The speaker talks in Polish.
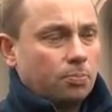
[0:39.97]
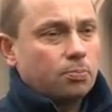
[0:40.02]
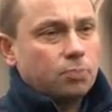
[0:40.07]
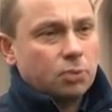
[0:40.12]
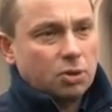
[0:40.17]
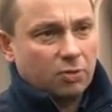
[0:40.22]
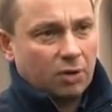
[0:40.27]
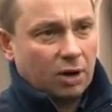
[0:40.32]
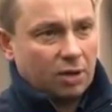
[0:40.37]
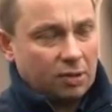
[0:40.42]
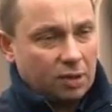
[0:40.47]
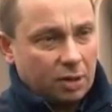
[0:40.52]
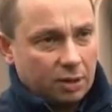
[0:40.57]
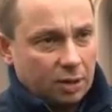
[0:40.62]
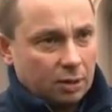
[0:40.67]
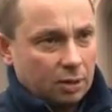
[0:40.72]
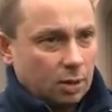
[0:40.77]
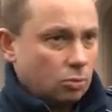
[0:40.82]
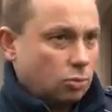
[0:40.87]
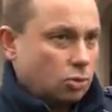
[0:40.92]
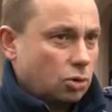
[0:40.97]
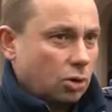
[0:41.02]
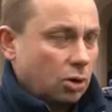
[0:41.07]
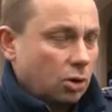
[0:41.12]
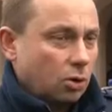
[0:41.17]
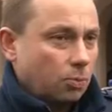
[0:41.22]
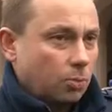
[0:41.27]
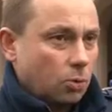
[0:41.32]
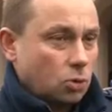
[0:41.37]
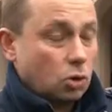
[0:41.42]
przywracania
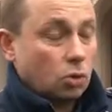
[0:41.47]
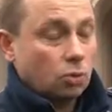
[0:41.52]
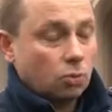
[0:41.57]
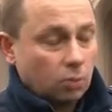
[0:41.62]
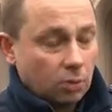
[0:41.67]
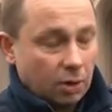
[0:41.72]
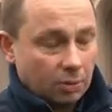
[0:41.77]
naruszonego porządku,